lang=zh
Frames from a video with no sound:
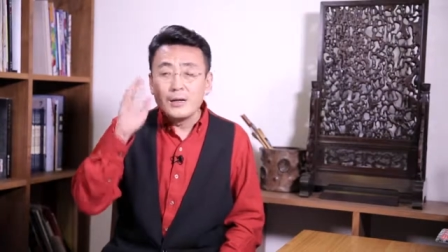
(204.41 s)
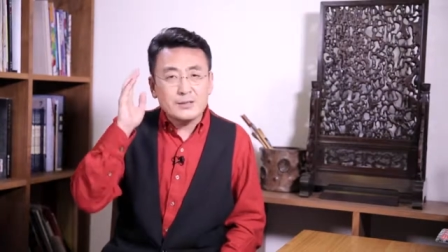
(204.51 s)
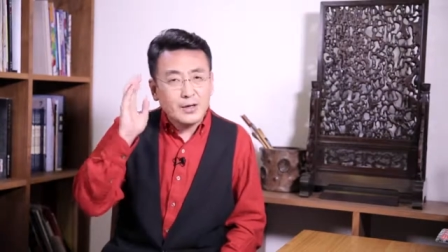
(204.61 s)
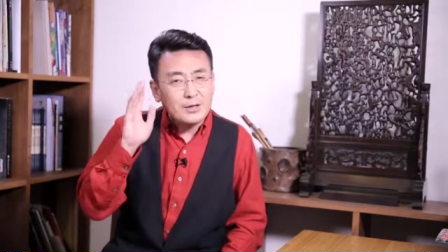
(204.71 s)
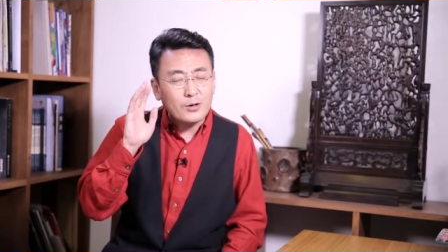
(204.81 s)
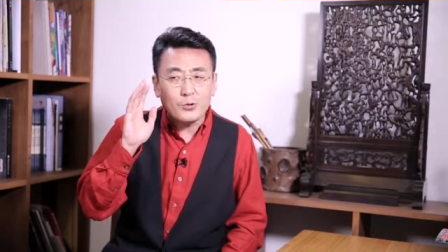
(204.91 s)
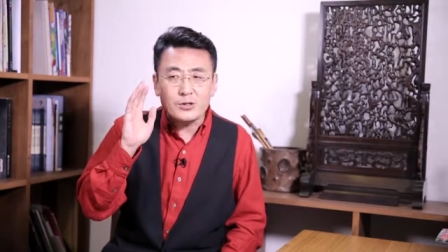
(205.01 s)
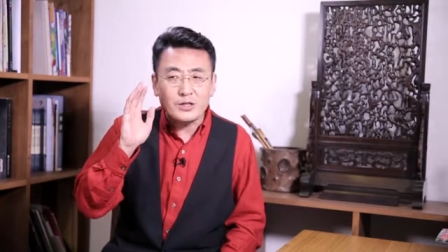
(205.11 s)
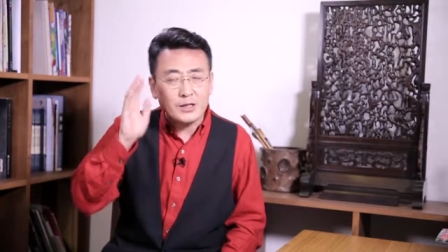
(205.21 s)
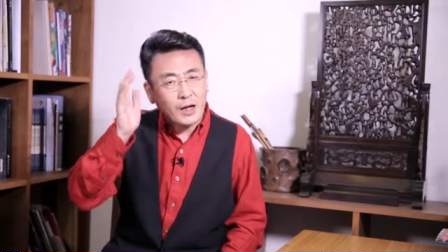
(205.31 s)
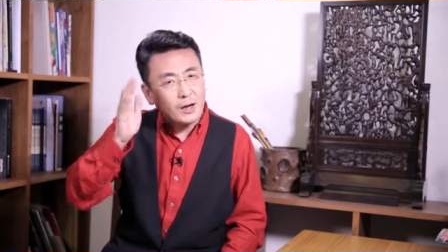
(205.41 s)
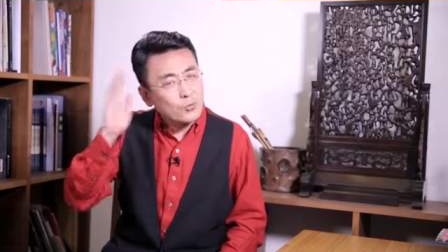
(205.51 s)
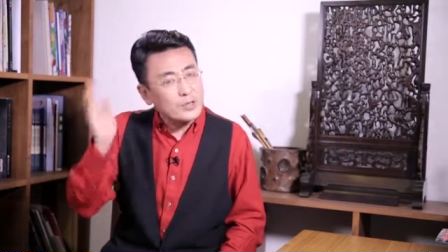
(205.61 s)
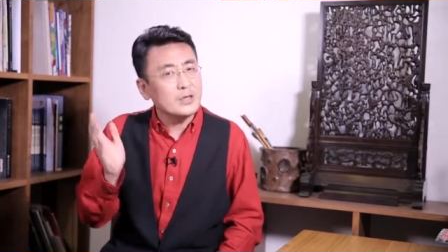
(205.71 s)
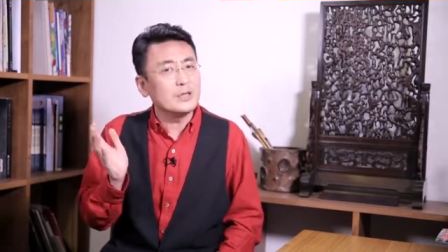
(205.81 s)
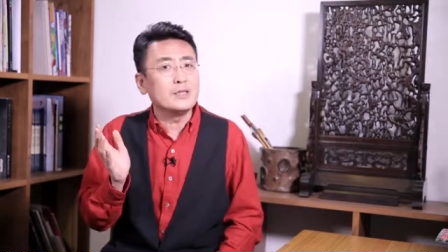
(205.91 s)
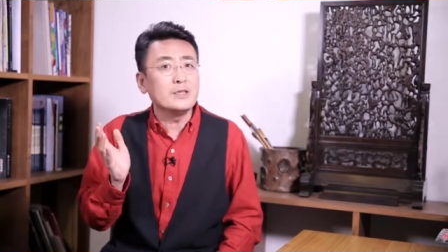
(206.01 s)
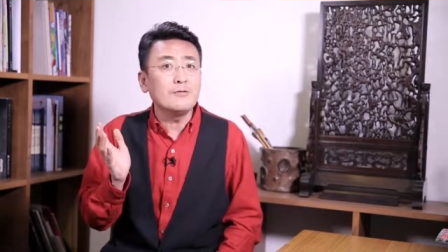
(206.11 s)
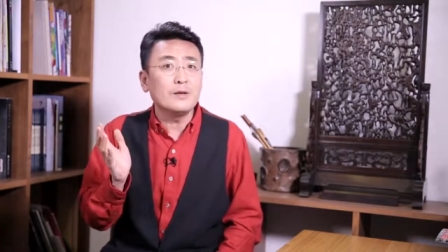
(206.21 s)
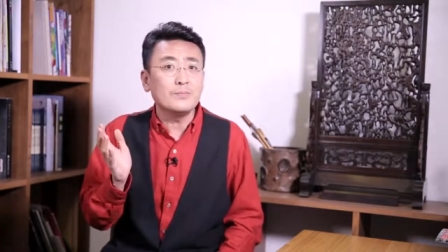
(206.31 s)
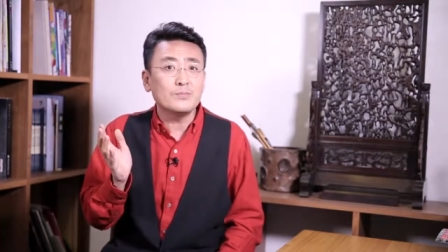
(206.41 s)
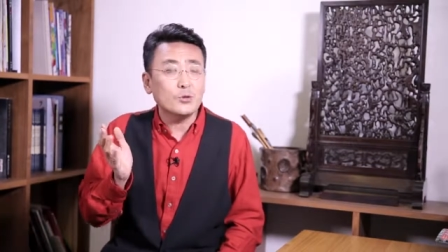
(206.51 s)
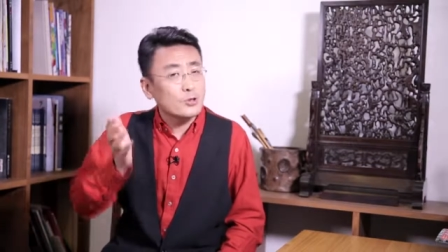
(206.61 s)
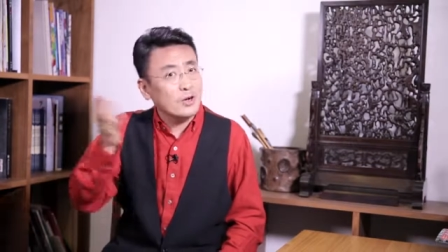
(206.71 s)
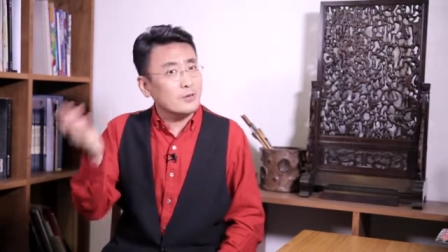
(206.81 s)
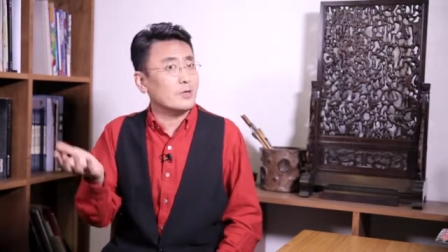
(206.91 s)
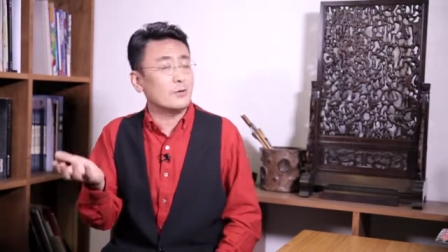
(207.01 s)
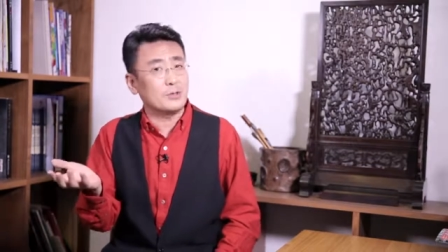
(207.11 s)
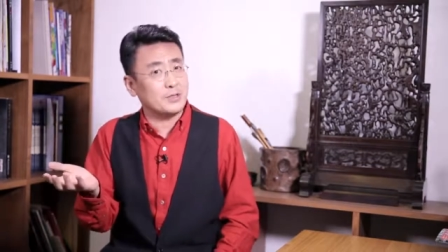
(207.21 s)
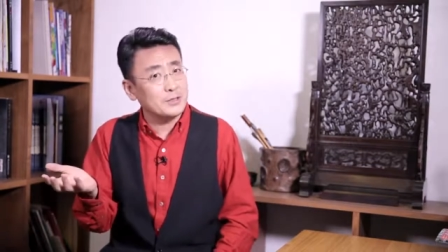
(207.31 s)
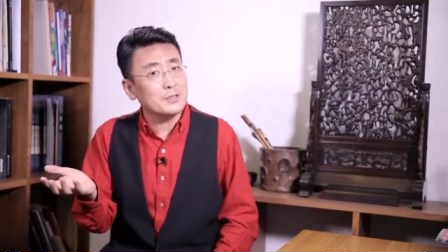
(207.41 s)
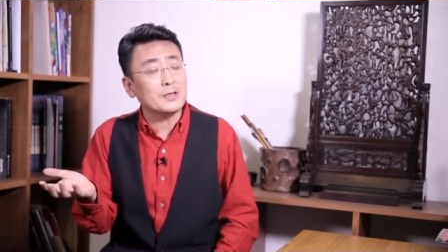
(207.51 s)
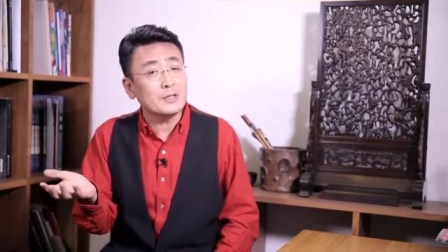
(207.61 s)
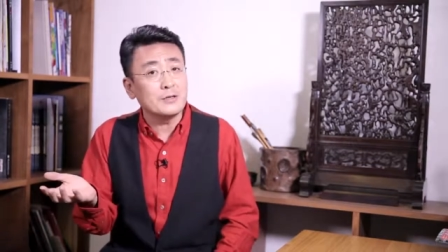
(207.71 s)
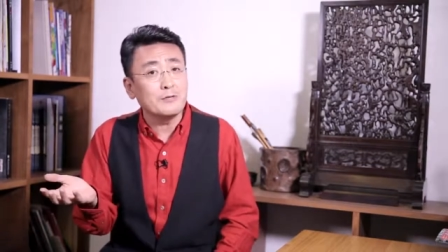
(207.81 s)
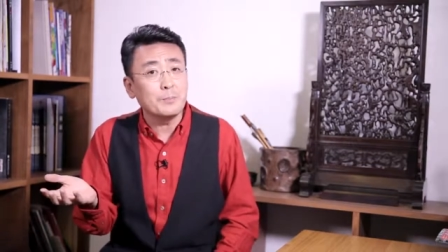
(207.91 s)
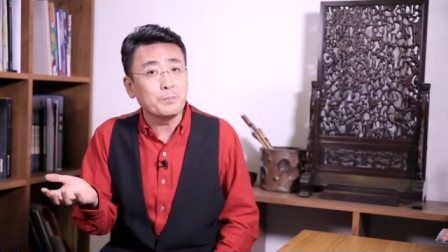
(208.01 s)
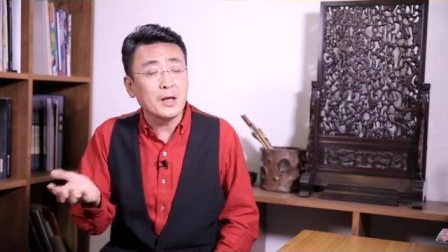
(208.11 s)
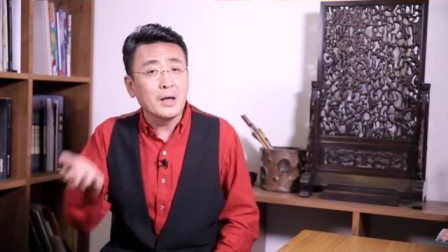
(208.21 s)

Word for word: 才让我解答了我一个疑问，就是刚才我提的这个疑问。